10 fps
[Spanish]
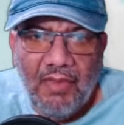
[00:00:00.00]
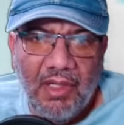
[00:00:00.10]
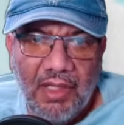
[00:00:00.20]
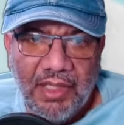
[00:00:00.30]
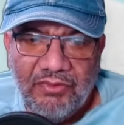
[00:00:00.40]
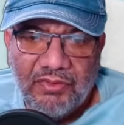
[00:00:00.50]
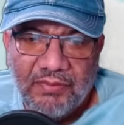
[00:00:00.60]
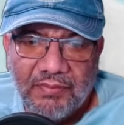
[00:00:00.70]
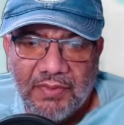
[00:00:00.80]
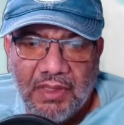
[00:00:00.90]
Listo.
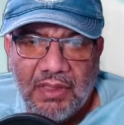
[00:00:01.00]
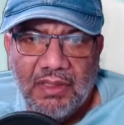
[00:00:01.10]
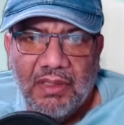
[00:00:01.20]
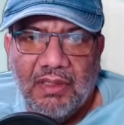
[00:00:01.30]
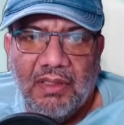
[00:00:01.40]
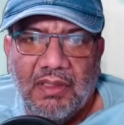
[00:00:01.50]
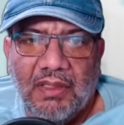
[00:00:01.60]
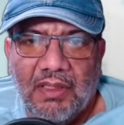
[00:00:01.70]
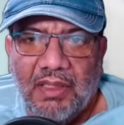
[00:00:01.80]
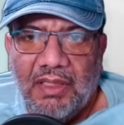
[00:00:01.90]

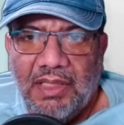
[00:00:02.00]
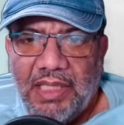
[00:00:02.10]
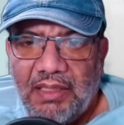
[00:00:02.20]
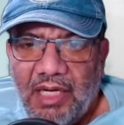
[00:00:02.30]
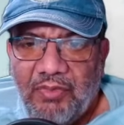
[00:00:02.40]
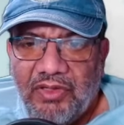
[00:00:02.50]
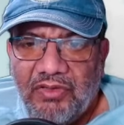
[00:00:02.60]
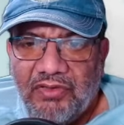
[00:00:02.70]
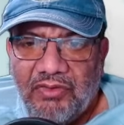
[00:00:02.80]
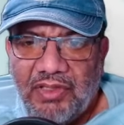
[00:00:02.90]
Ya tenemos
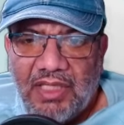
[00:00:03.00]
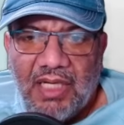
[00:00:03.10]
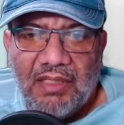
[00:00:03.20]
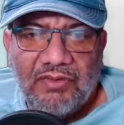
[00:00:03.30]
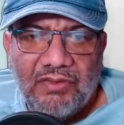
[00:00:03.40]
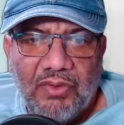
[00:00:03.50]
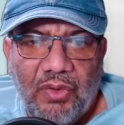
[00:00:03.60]
entonces nuestras